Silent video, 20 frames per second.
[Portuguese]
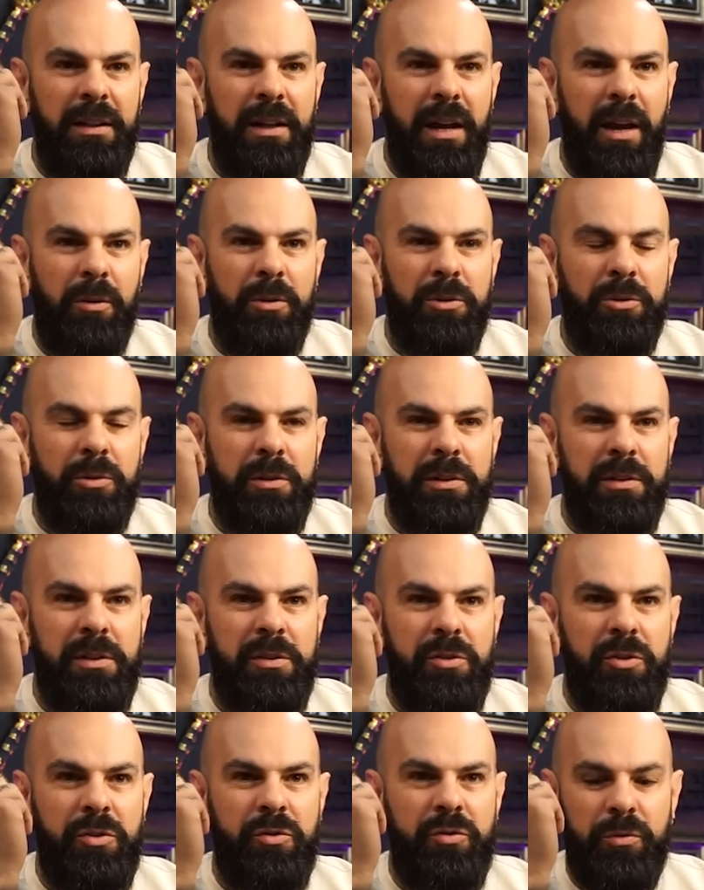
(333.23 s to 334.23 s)
É gostoso
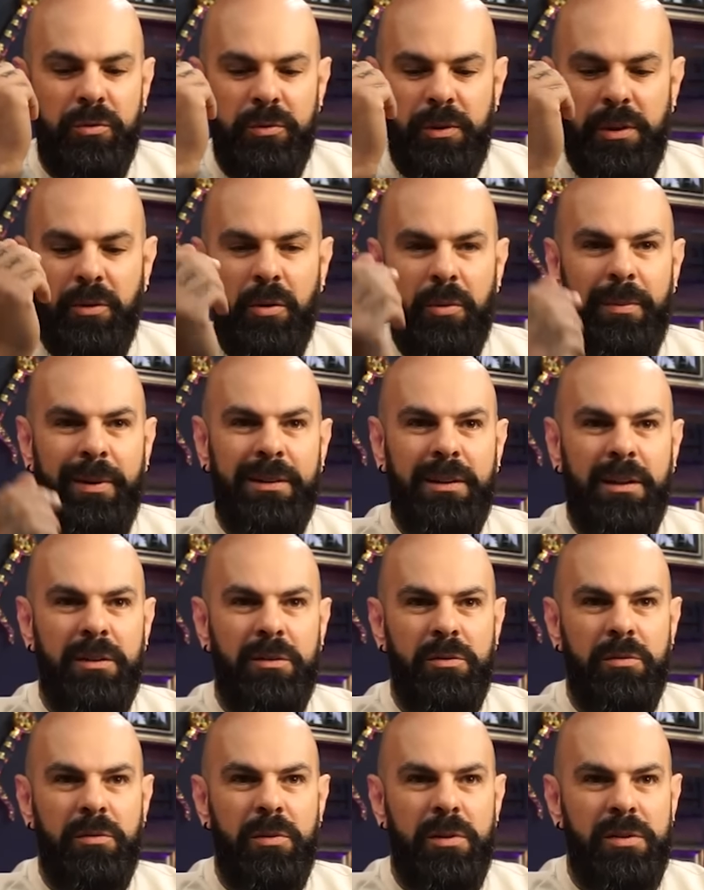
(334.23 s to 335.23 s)
assistir junto e comentando
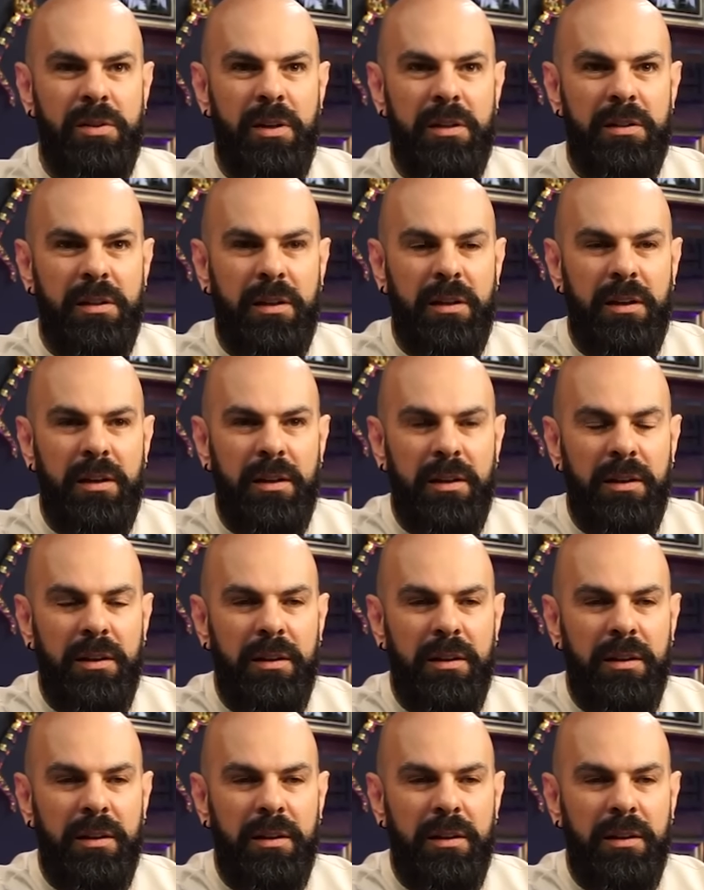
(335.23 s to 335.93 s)
com vocês aqui.